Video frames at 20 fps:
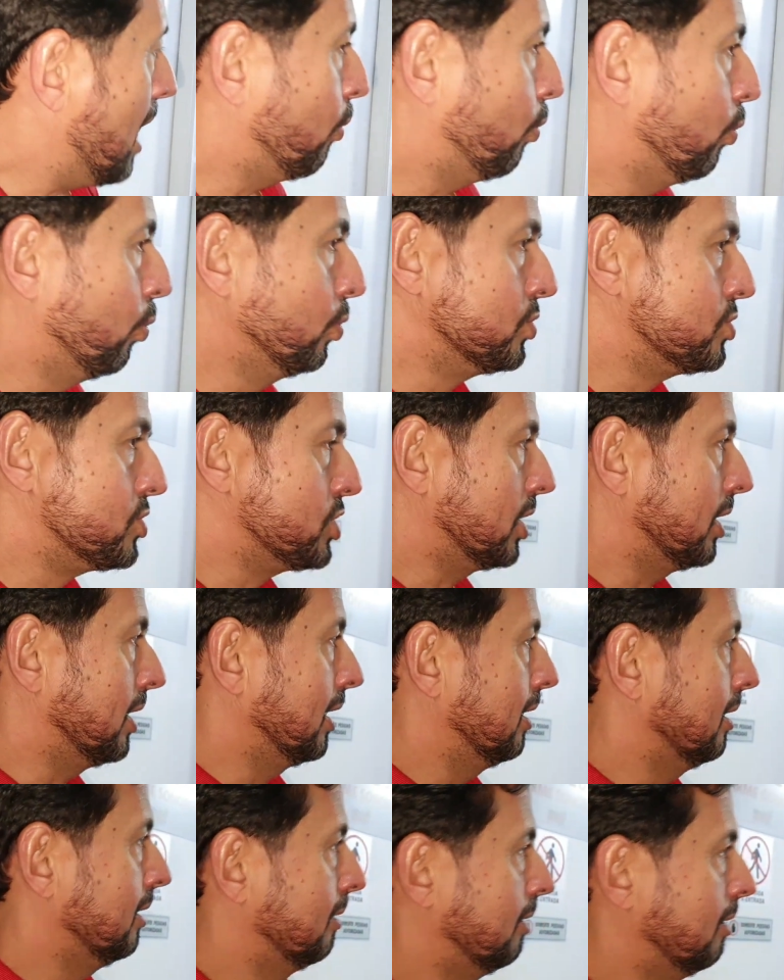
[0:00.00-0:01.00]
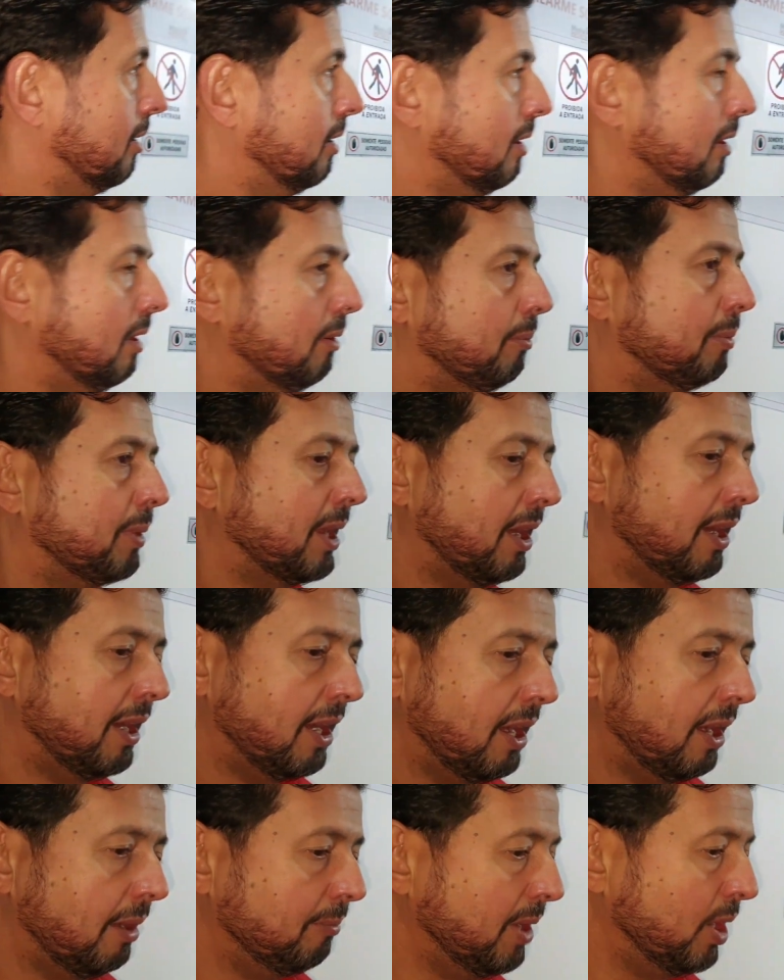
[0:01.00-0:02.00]
acústica
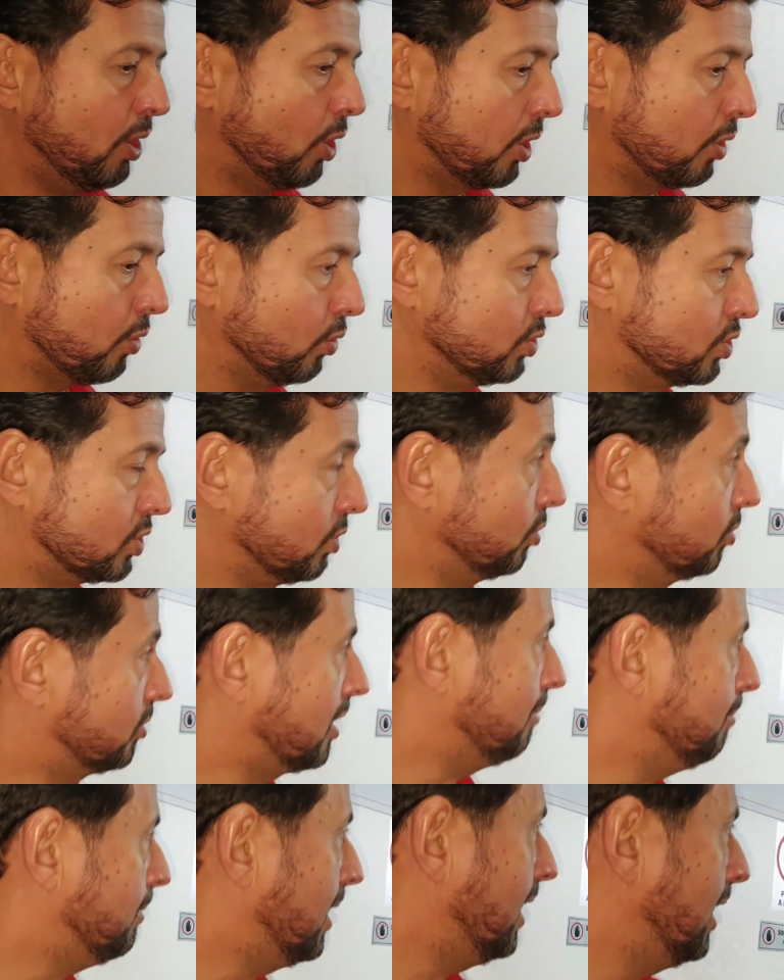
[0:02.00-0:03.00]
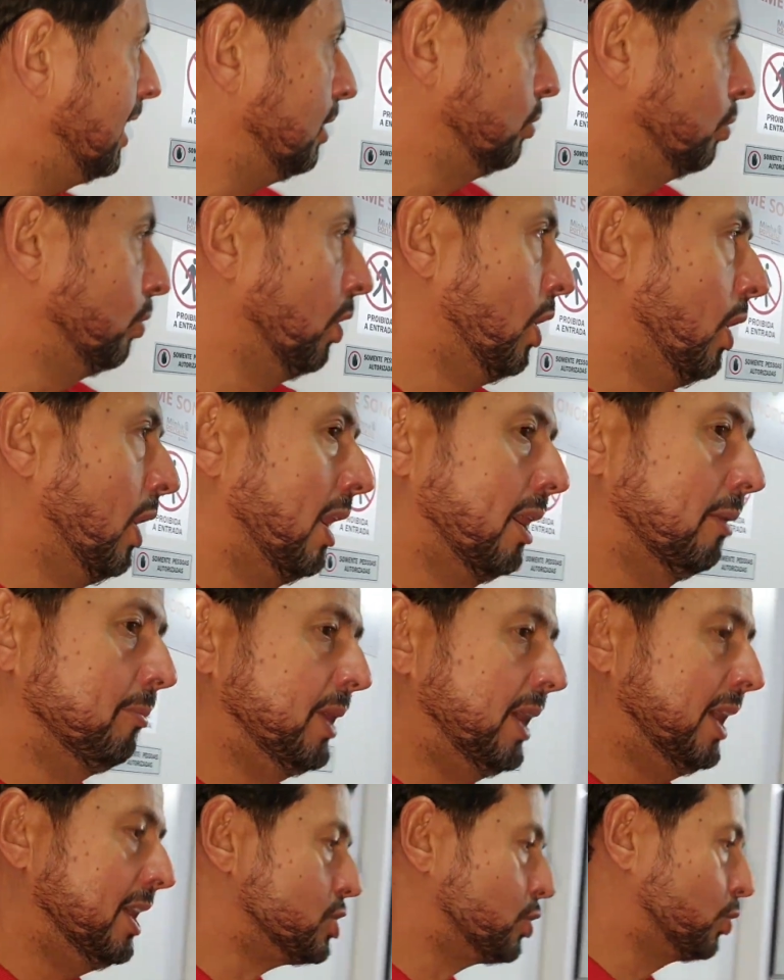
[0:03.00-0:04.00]
para melhor condição de trabalho,
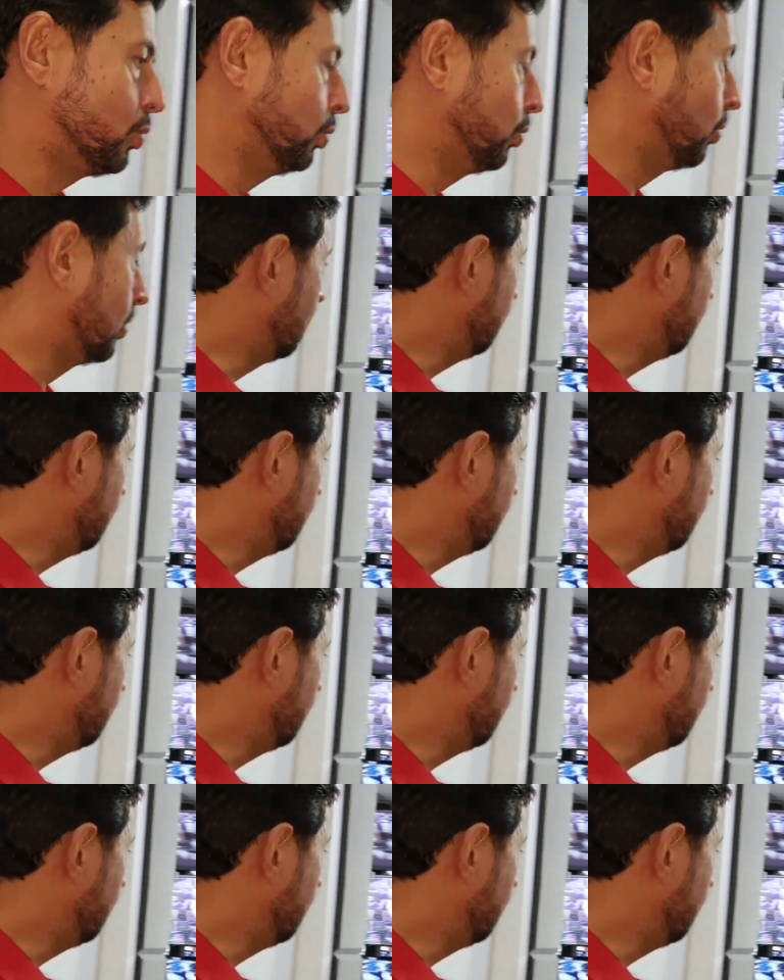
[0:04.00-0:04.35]
ambiente todo